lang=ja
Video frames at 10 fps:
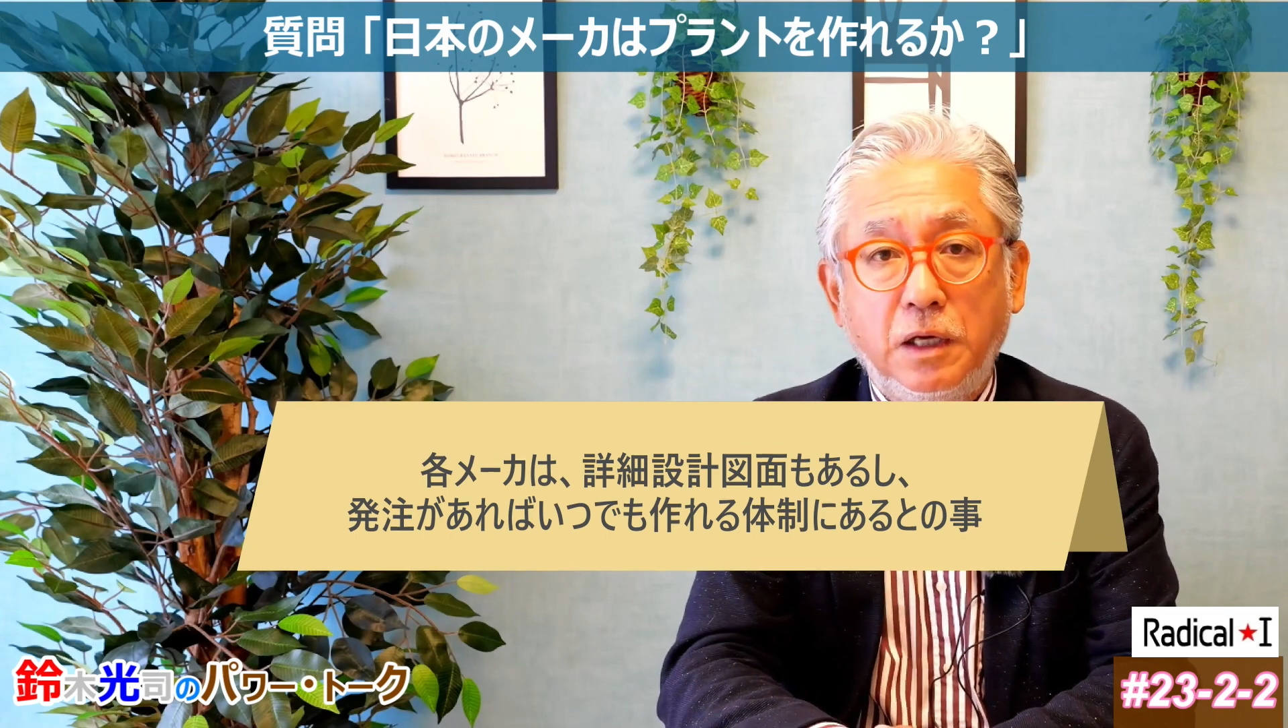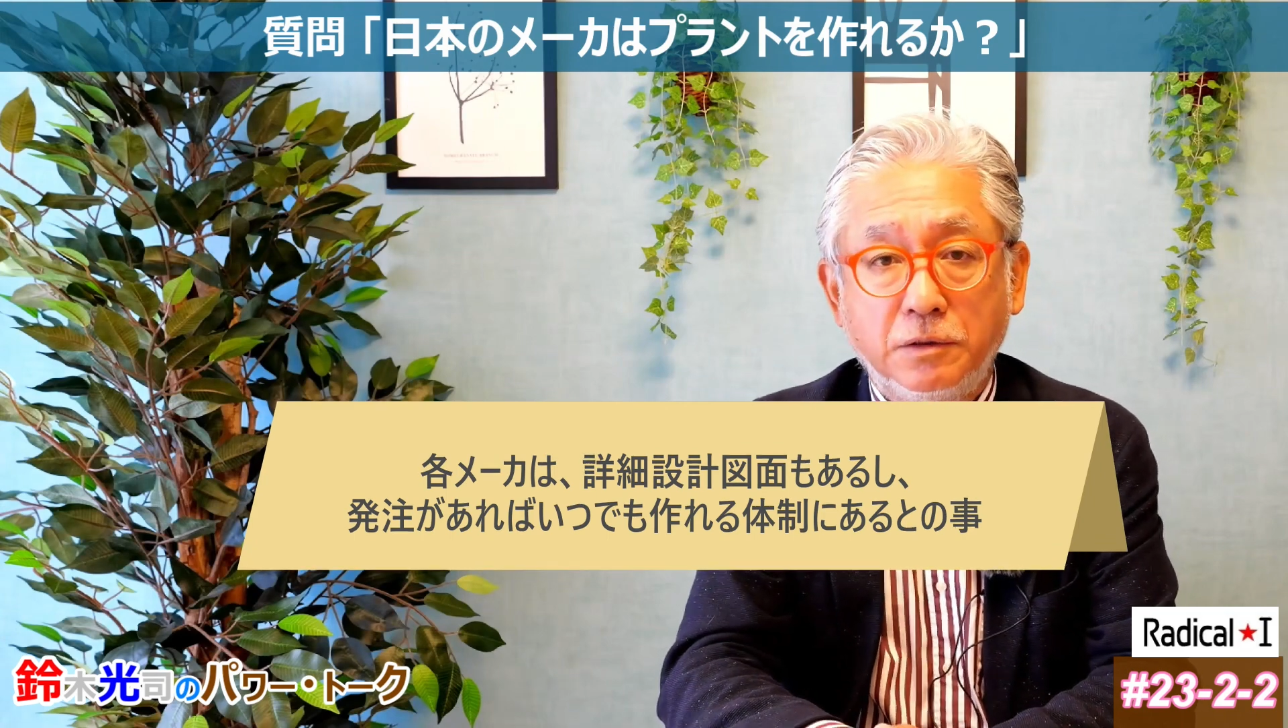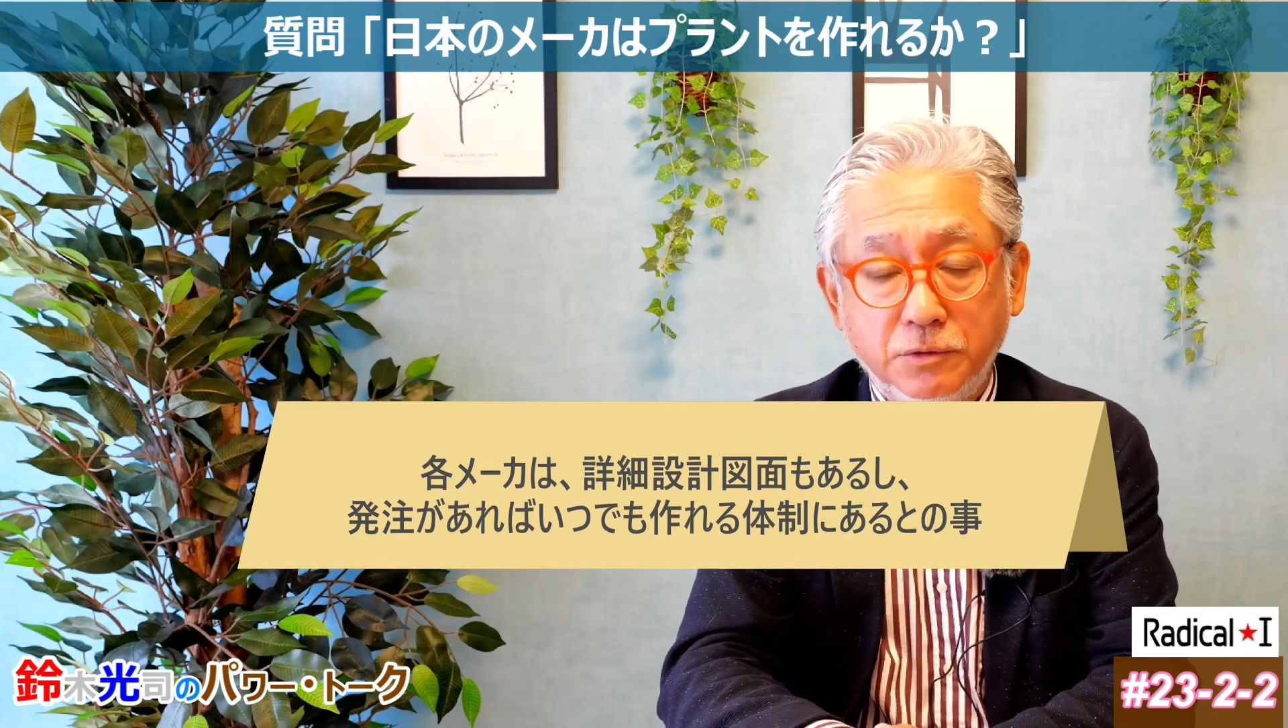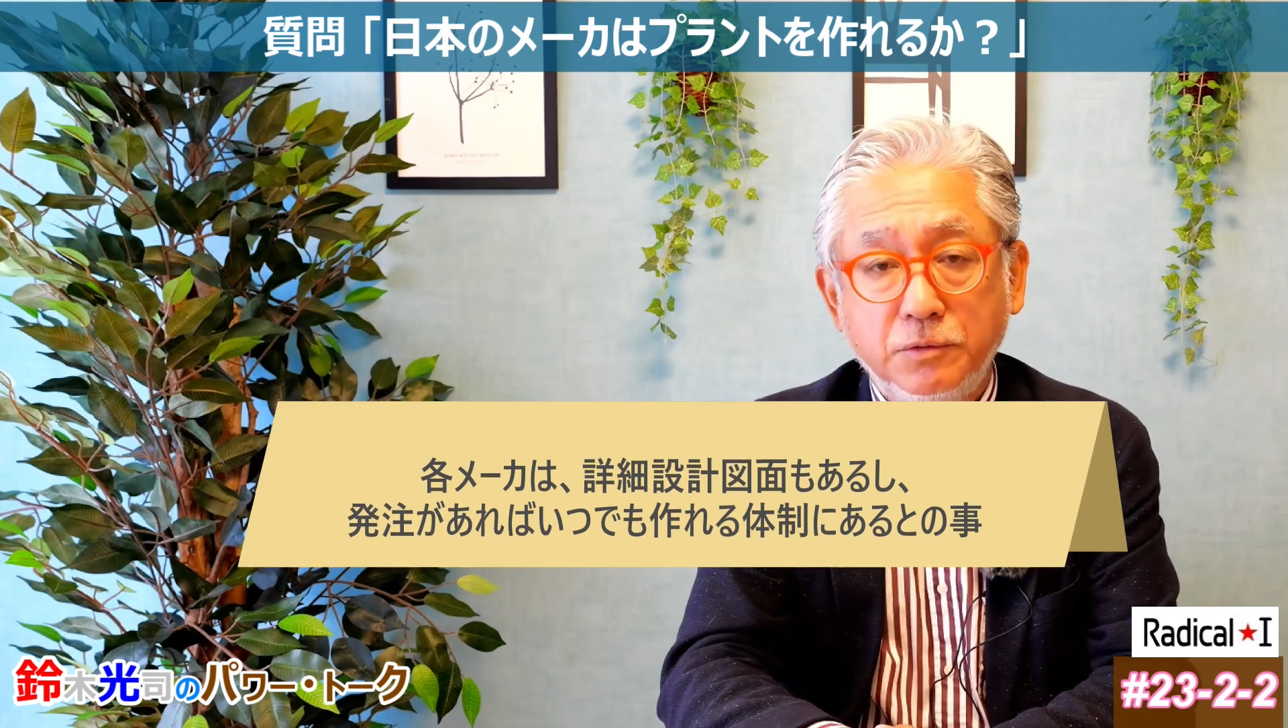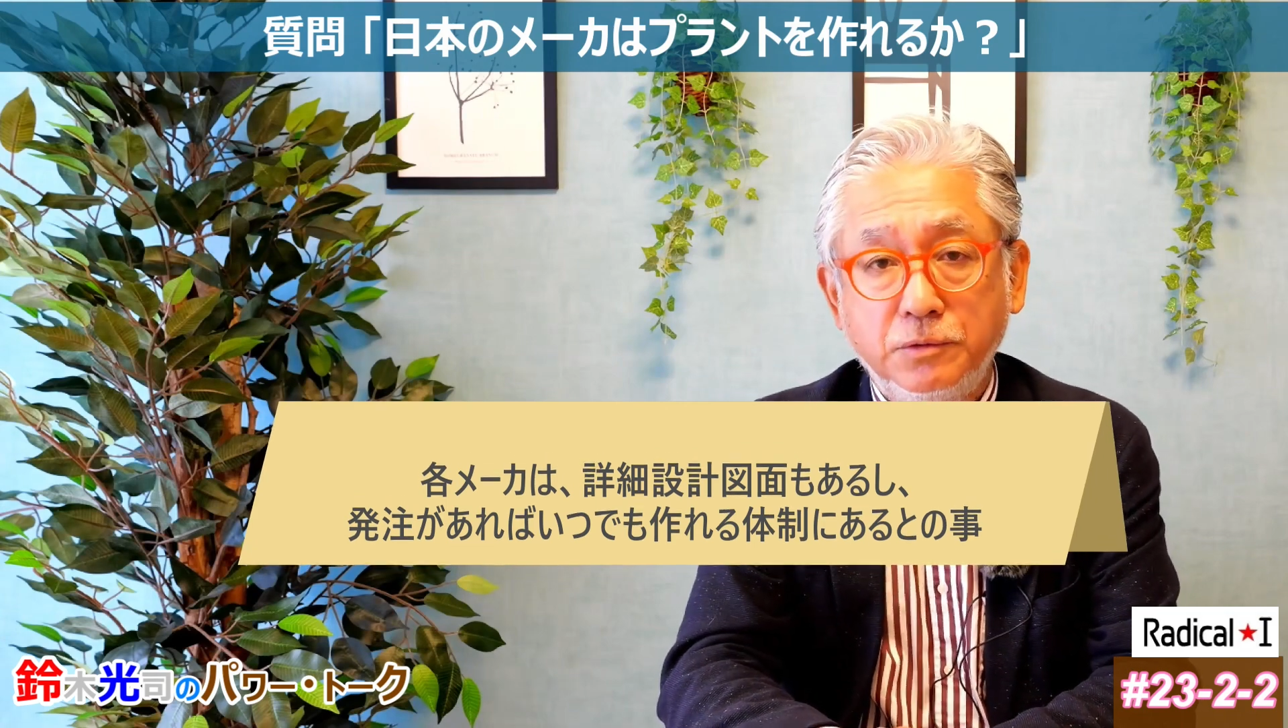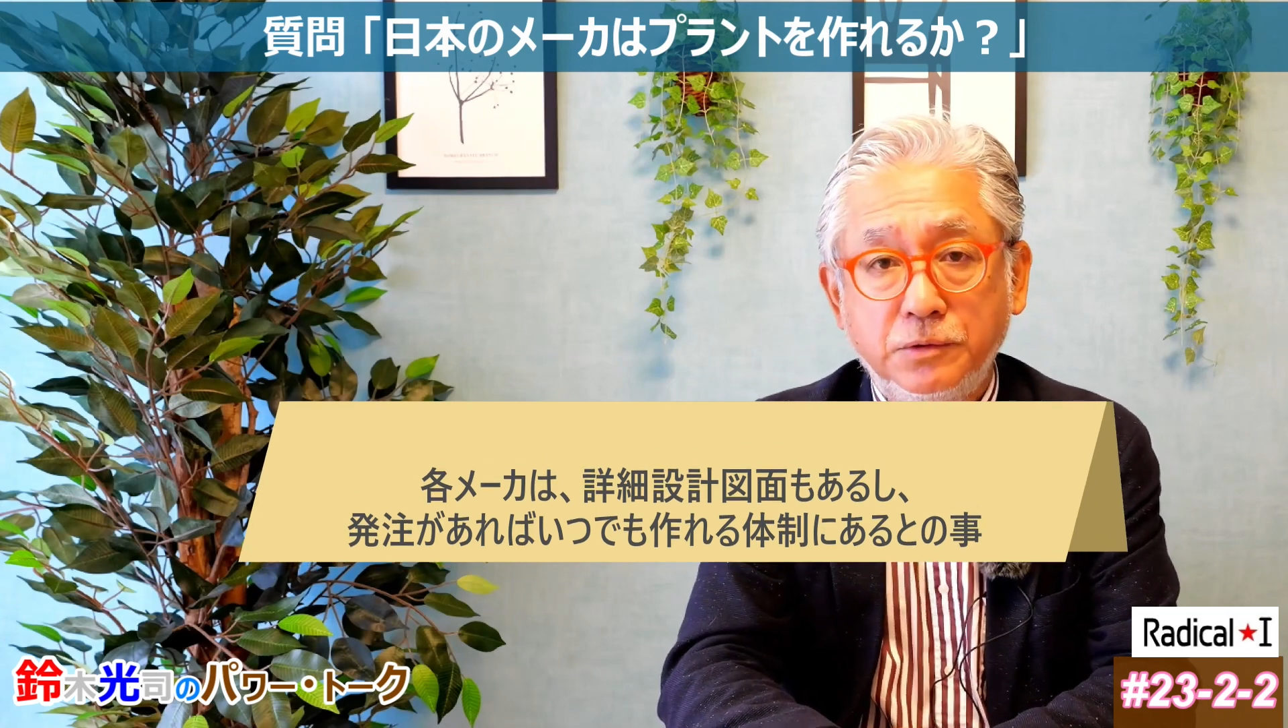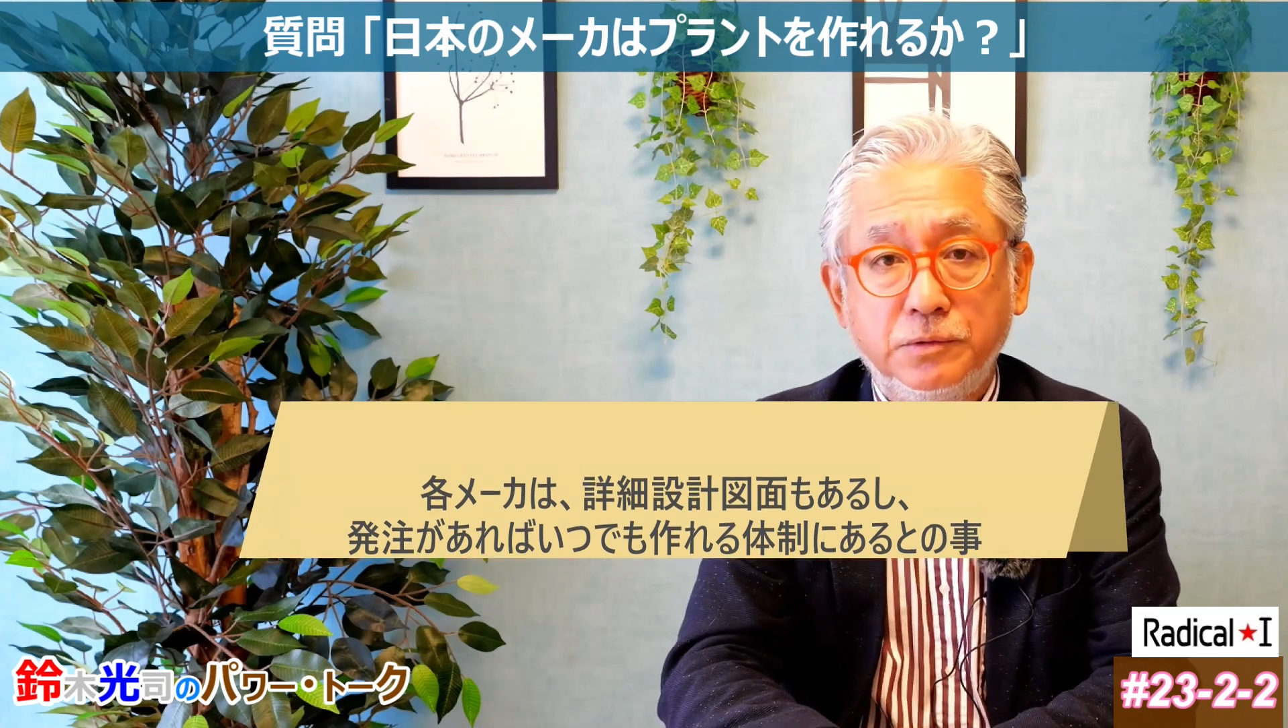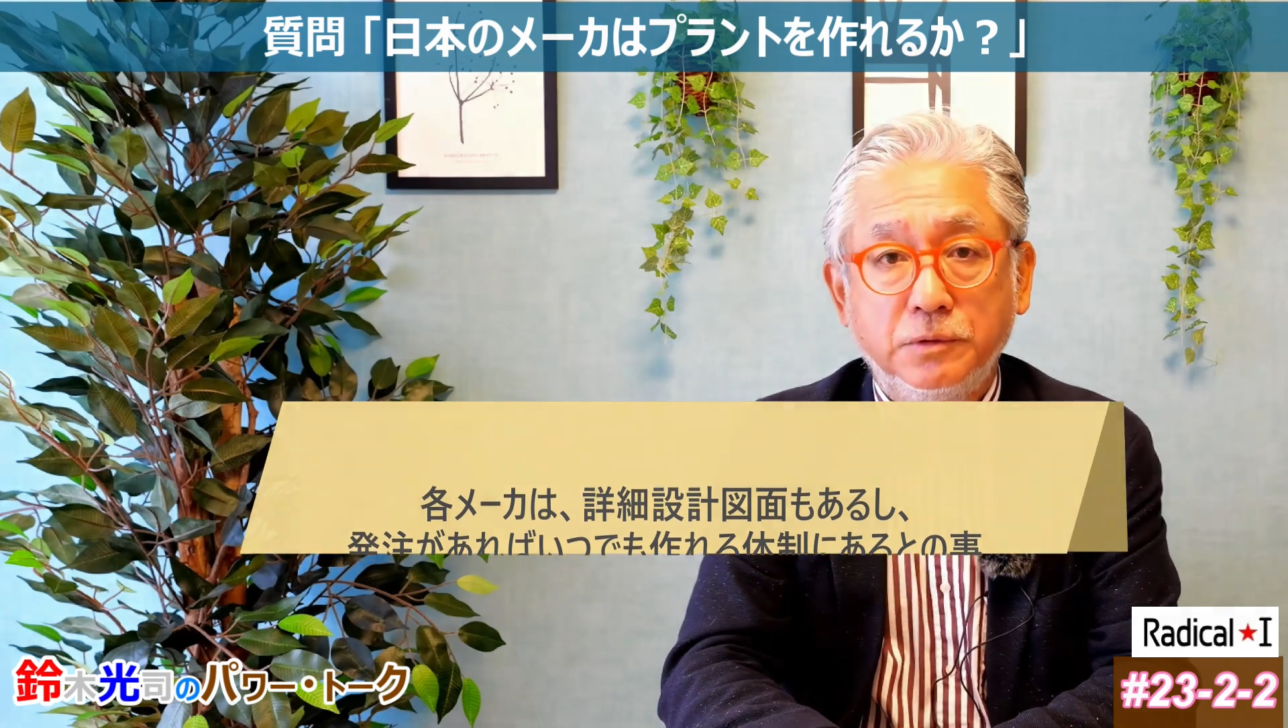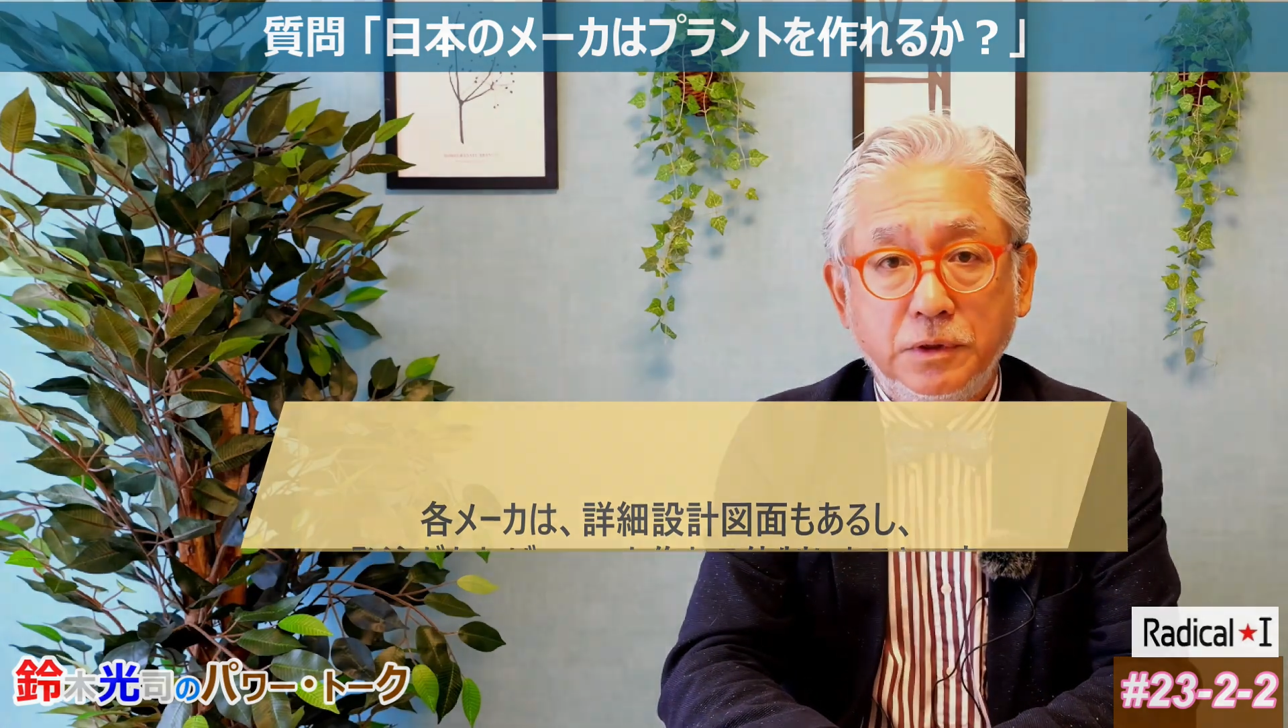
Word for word: あるというふう